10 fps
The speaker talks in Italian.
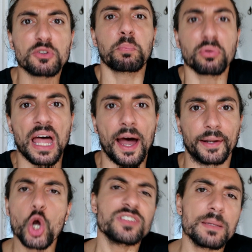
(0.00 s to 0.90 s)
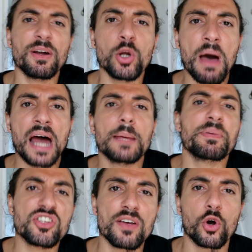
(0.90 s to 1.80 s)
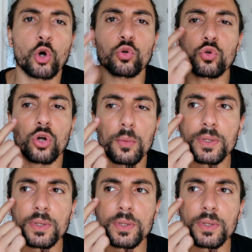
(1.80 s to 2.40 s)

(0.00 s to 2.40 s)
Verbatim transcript: sputare. Così, bene o male, piangevo con un...